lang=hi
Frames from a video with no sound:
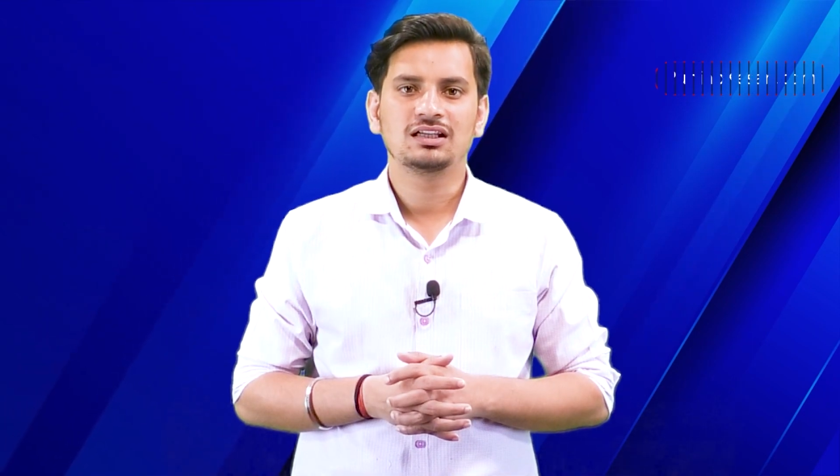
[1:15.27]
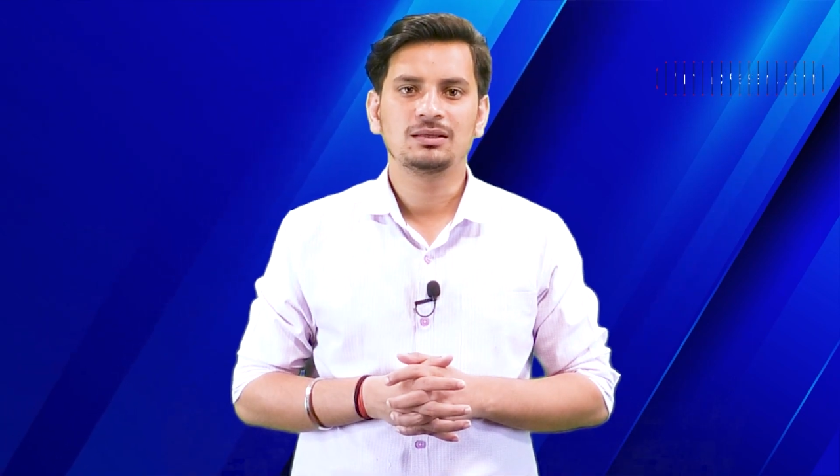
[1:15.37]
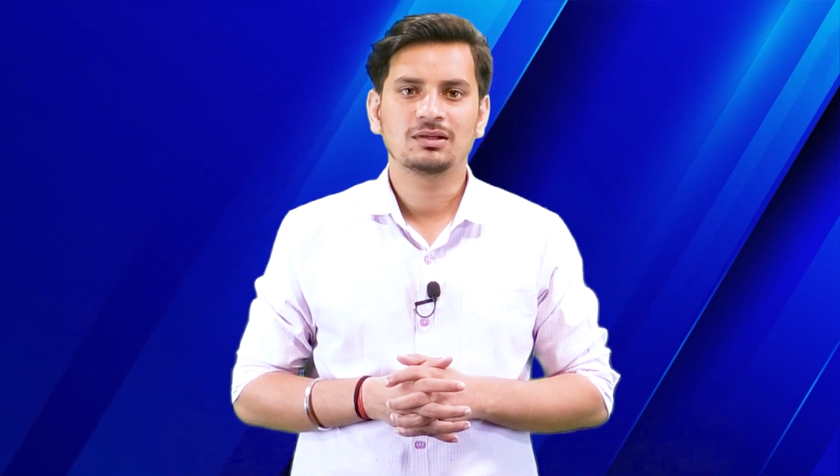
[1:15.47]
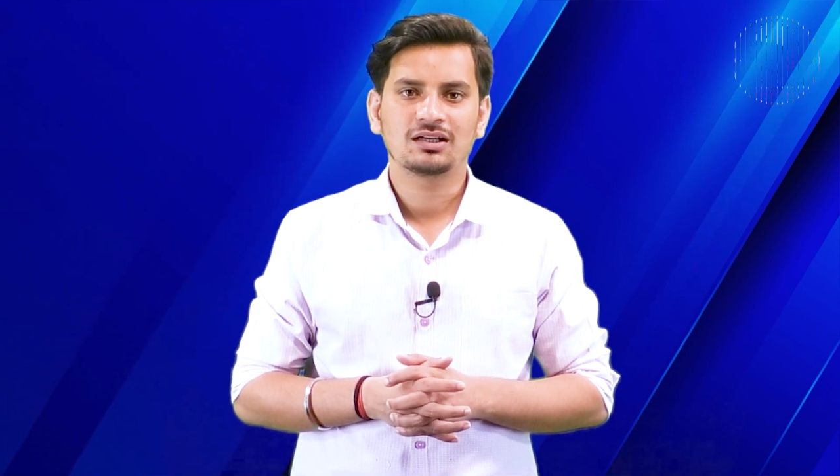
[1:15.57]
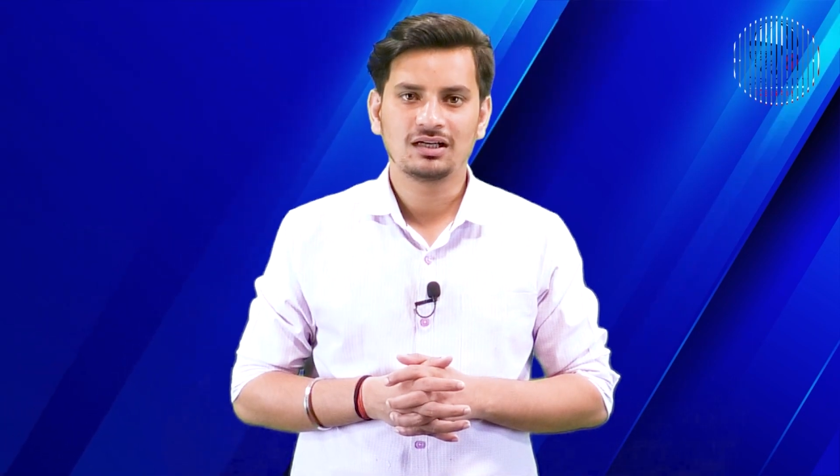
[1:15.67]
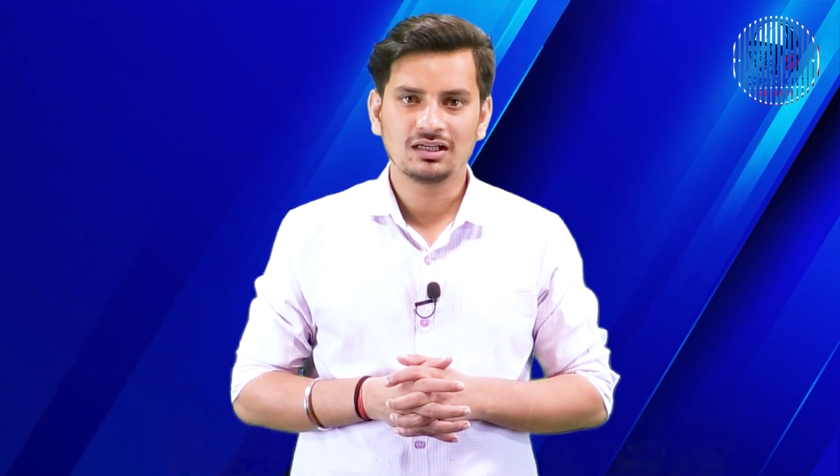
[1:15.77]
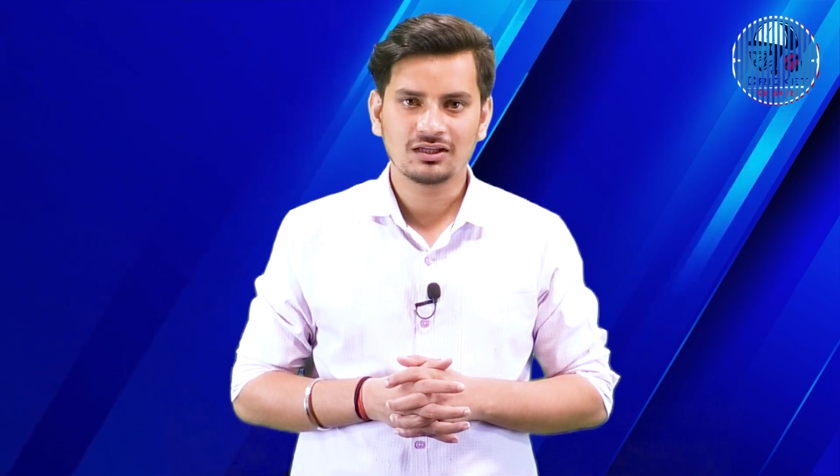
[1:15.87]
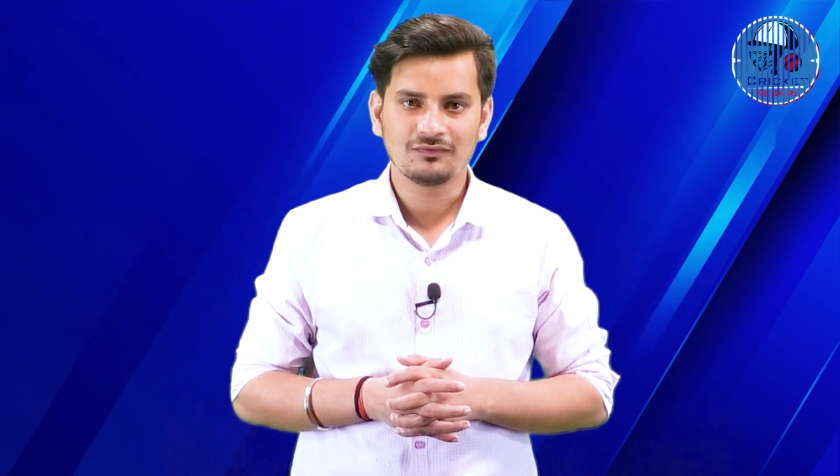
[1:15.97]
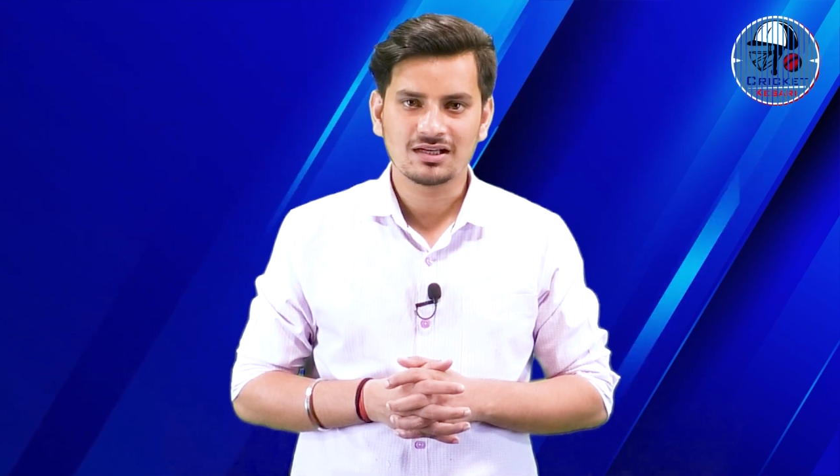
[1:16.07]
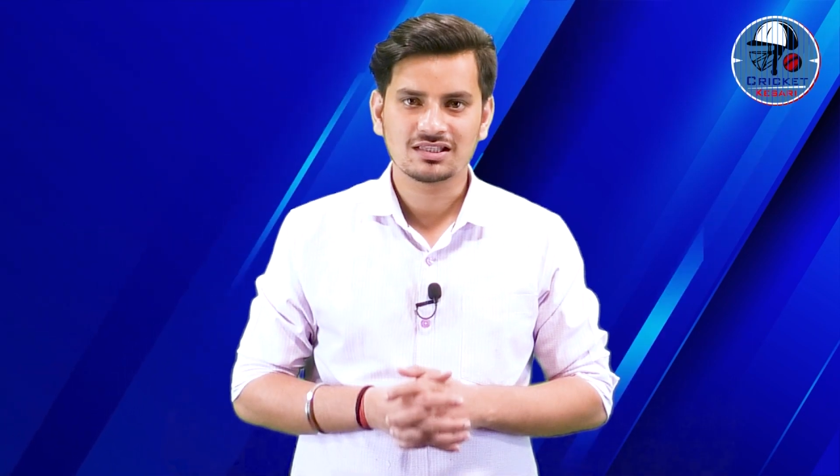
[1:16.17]
जाने पर कहा
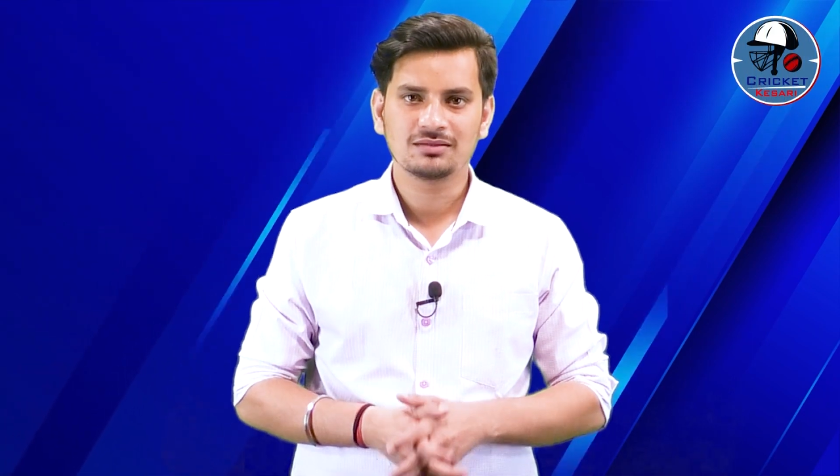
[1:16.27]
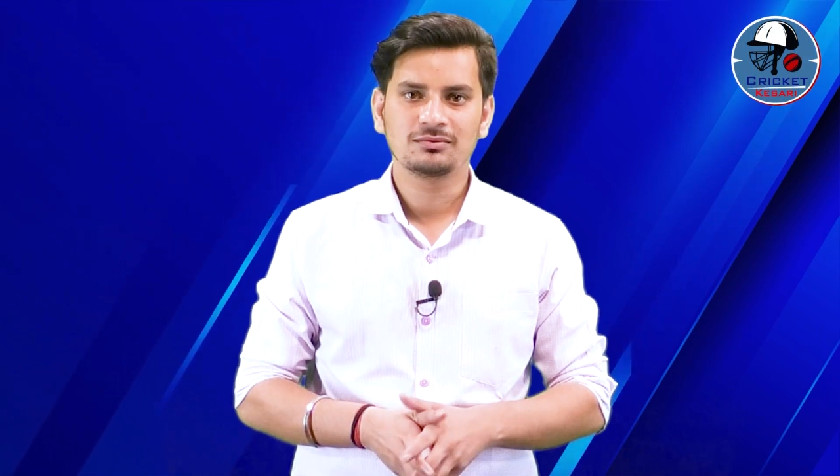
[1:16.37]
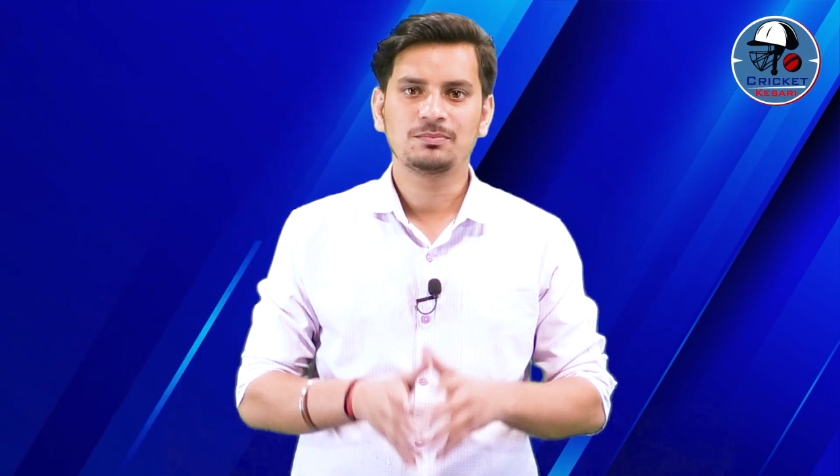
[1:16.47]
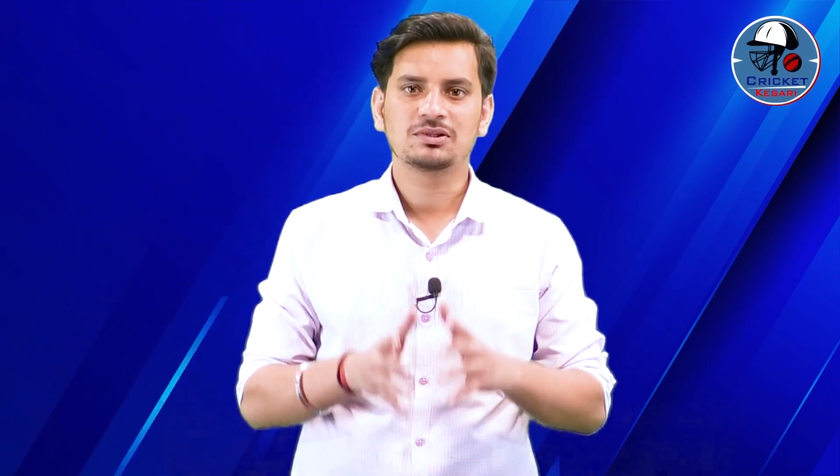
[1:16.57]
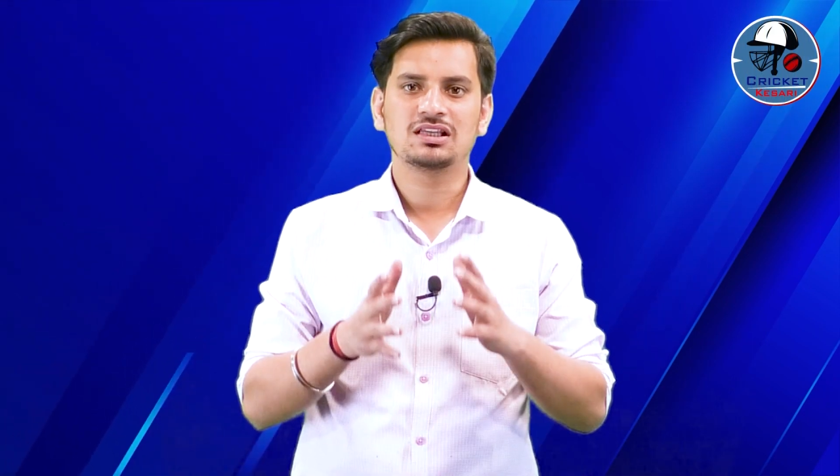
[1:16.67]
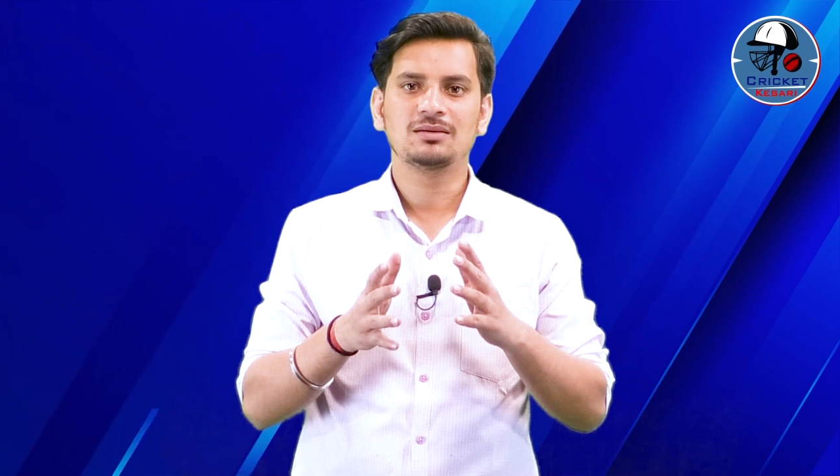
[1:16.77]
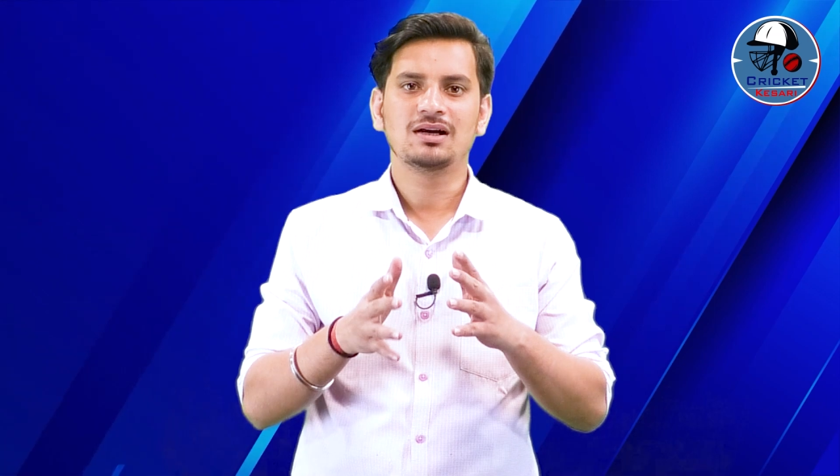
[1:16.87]
कि वास्तव में पिछले